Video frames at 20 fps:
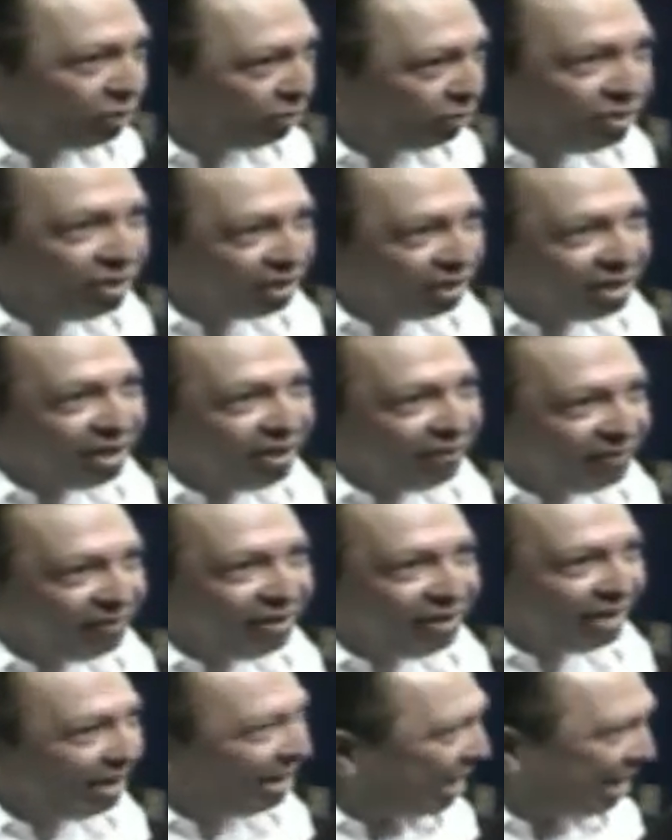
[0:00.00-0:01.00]
actitud lo que
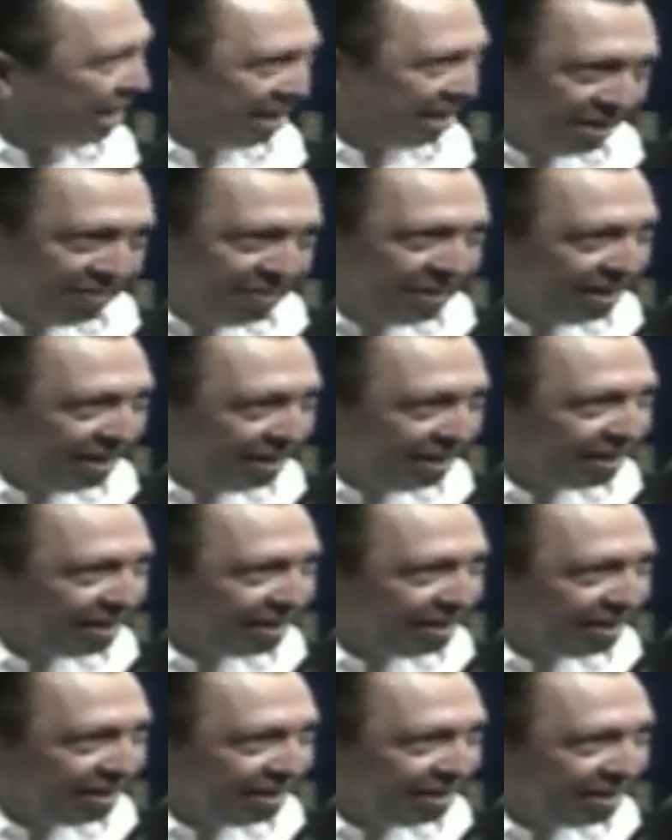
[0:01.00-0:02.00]
define en gran
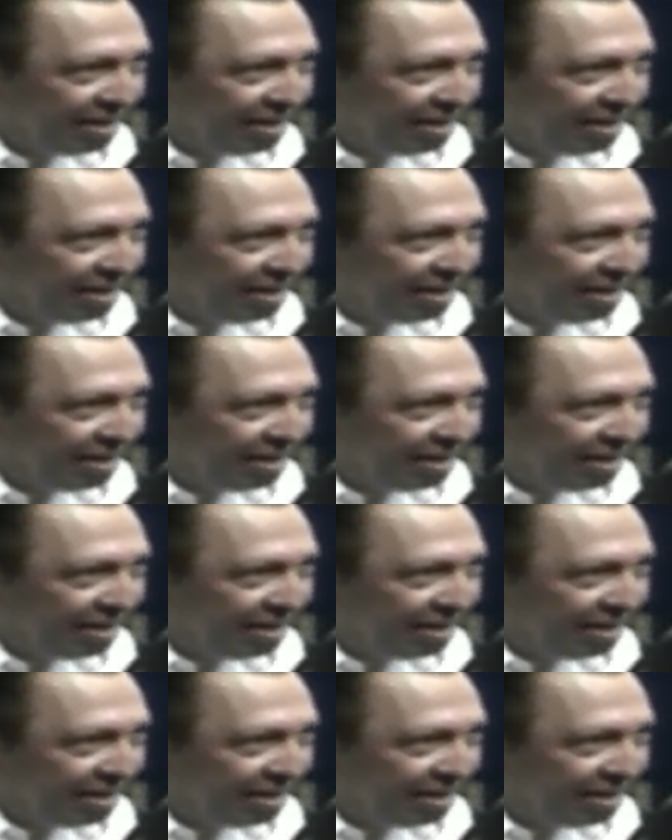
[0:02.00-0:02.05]
medida